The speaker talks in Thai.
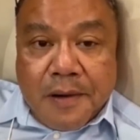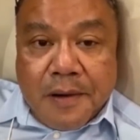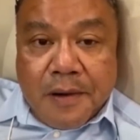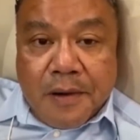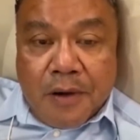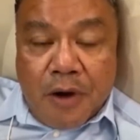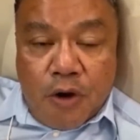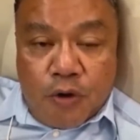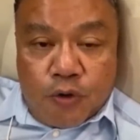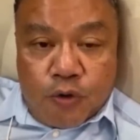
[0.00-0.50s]
ข
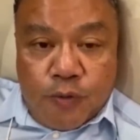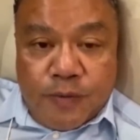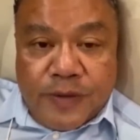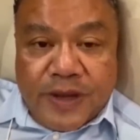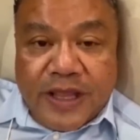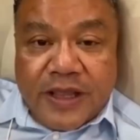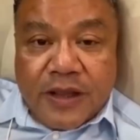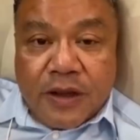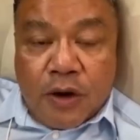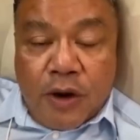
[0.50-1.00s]
องกลุ่ม
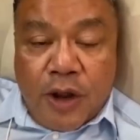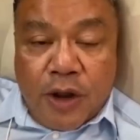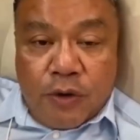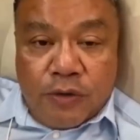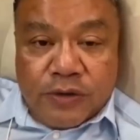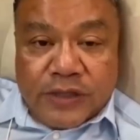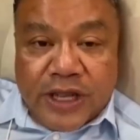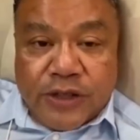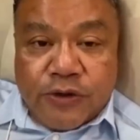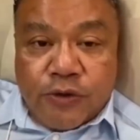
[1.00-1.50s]
นี้ ขอให้คน
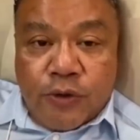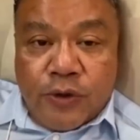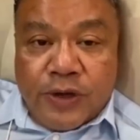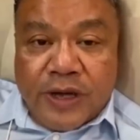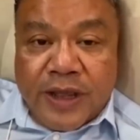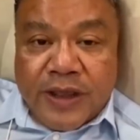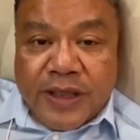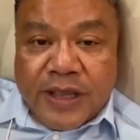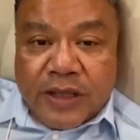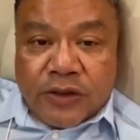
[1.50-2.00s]
ไทยทุกคน
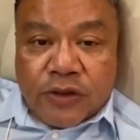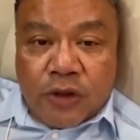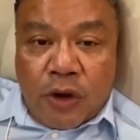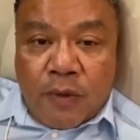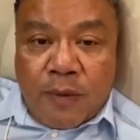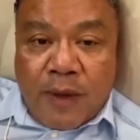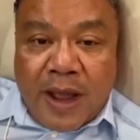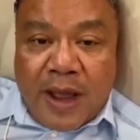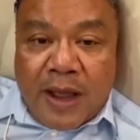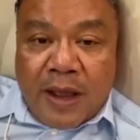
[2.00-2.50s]
นะอย่าตอบ
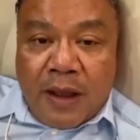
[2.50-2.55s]
ว่า